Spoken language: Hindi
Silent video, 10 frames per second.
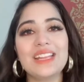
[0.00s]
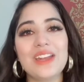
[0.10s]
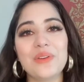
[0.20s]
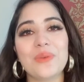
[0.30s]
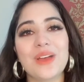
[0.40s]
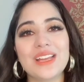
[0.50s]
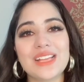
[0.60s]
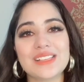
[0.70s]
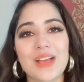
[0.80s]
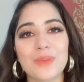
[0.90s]
देर एवरी वन
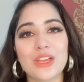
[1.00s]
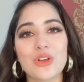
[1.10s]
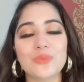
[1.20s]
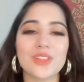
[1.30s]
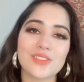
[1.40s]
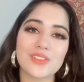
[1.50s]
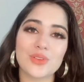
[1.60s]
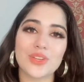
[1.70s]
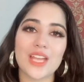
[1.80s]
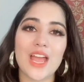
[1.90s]
वालेकुम दिस इज
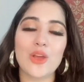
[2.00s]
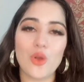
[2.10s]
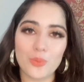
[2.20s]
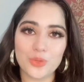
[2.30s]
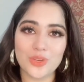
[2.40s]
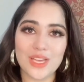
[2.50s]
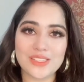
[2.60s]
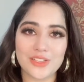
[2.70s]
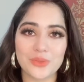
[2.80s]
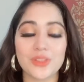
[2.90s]
ओरिया आई होप यू
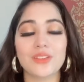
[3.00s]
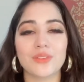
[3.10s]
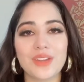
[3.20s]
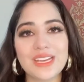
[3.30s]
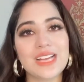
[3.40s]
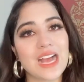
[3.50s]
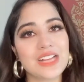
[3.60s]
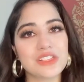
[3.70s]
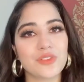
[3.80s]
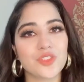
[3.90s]
गैज आर डूइंग ग्रेट
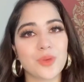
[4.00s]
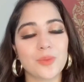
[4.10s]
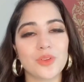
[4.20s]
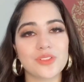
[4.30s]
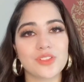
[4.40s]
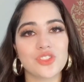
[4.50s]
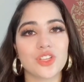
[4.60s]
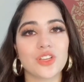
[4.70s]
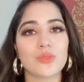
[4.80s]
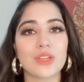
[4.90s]
आज की वीडियो में आप लोगों से
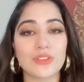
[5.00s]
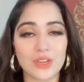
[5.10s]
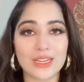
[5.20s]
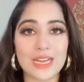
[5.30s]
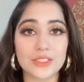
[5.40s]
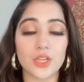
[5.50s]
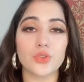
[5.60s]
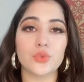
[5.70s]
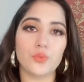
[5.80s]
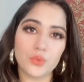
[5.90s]
शेयर करूंगी रिंग लाइट का
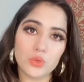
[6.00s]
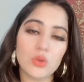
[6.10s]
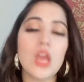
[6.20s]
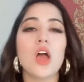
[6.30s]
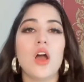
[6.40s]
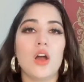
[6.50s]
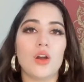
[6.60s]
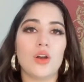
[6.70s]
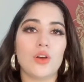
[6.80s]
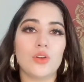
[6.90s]
रिव्यू
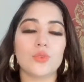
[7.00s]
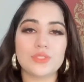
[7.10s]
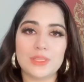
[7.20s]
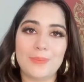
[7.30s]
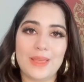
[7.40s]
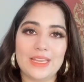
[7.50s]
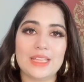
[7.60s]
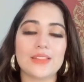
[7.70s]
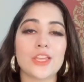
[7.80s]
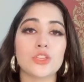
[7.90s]
और उससे पहले
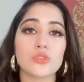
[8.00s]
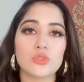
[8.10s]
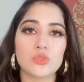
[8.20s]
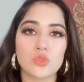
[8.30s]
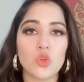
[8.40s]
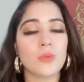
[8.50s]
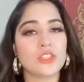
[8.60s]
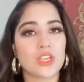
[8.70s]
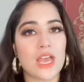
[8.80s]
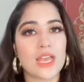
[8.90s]
थैंक यू सो
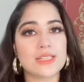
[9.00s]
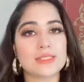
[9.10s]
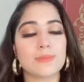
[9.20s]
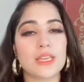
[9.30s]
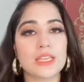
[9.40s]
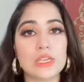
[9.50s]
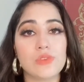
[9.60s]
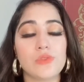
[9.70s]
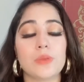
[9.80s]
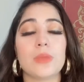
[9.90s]
मच गाइज मेरे
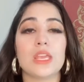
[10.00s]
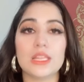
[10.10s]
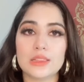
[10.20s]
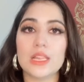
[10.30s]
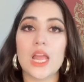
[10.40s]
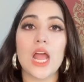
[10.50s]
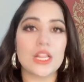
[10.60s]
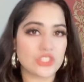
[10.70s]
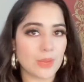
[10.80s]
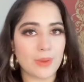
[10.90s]
गिव अवे में इतना
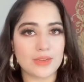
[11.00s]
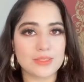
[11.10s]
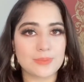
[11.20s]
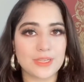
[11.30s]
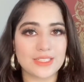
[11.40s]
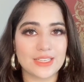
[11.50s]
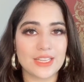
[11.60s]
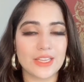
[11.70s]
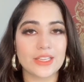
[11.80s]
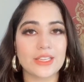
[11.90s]
अच्छा पार्टिसिपेट
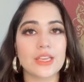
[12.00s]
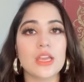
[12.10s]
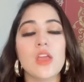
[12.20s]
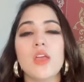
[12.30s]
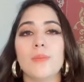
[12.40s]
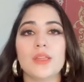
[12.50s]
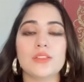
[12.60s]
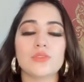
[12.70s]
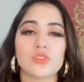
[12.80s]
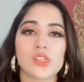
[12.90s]
करने के लिए
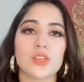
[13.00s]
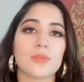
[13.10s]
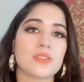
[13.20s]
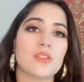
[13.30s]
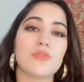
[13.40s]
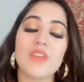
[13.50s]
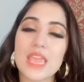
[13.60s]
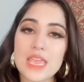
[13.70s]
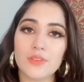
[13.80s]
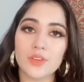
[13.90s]
मैंने सोचा था कि मैं सिर्फ
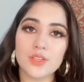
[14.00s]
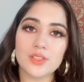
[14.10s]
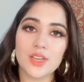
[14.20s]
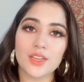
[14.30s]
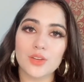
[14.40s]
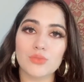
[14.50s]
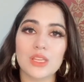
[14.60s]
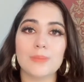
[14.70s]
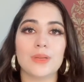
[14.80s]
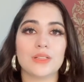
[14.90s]
एक विनर सेलेक्ट
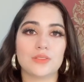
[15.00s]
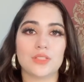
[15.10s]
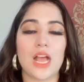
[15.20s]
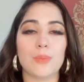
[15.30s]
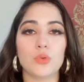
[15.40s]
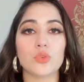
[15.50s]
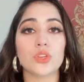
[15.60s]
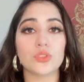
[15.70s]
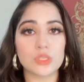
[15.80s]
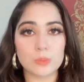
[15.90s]
करूंगी बट आप लोगों
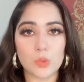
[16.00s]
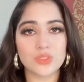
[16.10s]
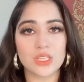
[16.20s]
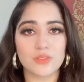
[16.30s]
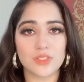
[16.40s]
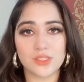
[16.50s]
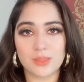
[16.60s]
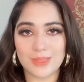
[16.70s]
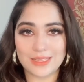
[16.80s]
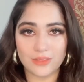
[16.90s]
के रिस्पॉन्स की वजह से
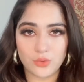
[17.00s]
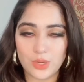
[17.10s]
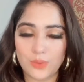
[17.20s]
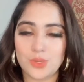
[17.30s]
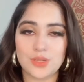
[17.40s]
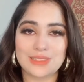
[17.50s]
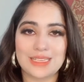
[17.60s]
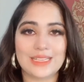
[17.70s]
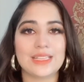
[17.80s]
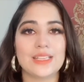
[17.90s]
मैंने थ्री विनर
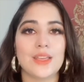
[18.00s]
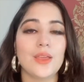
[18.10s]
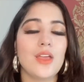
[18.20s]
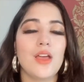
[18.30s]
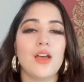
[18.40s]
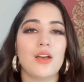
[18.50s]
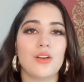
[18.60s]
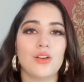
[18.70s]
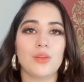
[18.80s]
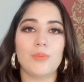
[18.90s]
सेलेक्ट किए
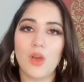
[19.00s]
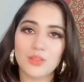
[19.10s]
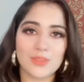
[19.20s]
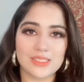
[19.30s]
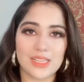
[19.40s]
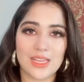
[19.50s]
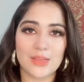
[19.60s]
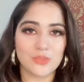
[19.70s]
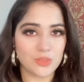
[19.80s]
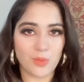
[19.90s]
और बहुत मज़ा आया
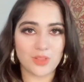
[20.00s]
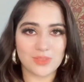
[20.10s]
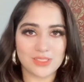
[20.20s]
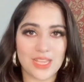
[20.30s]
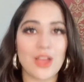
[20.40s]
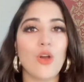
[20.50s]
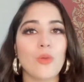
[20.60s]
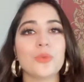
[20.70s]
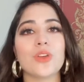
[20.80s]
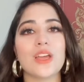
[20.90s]
मुझे भी बहुत मज़ा आया
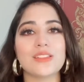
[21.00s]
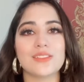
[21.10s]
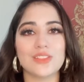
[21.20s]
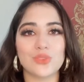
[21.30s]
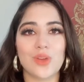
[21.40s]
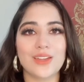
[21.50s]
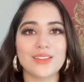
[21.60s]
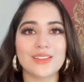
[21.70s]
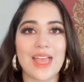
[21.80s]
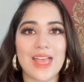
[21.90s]
होप यू गाइज इन्जॉयड
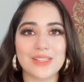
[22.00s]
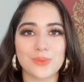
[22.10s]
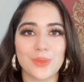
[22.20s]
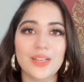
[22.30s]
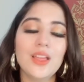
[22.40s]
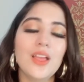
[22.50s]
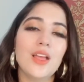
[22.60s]
इट एज वेल